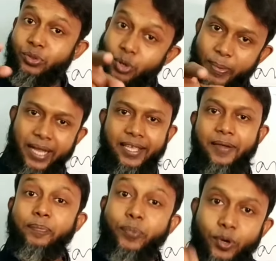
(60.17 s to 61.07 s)
তোমাকে
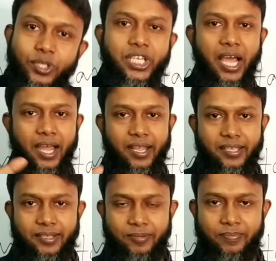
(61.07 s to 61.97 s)

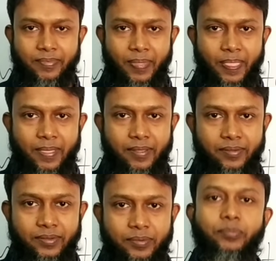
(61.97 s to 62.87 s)
বোঝাই
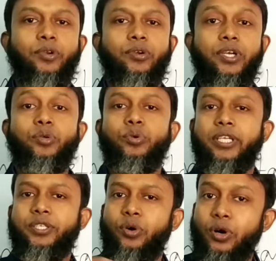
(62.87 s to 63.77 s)
মনে করেন কোনো
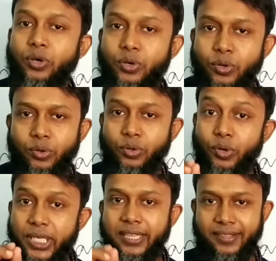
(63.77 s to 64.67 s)
একটি অঙ্ক
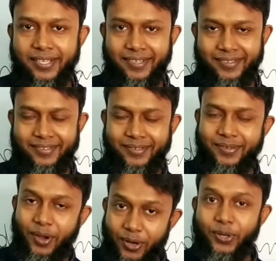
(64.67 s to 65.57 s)
গণিত
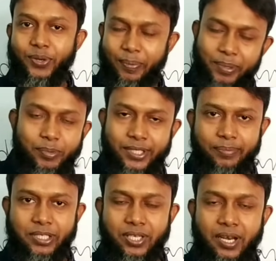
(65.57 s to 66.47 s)
অঙ্ক আপনি
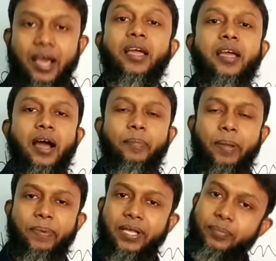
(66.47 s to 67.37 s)
বুঝতে পারছেন না আমি
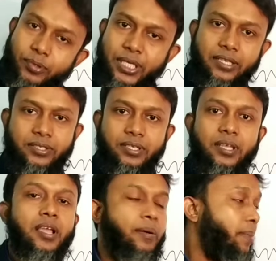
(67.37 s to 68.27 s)
আপনাকে বোঝাচ্ছি
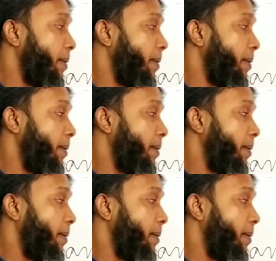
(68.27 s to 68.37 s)
বা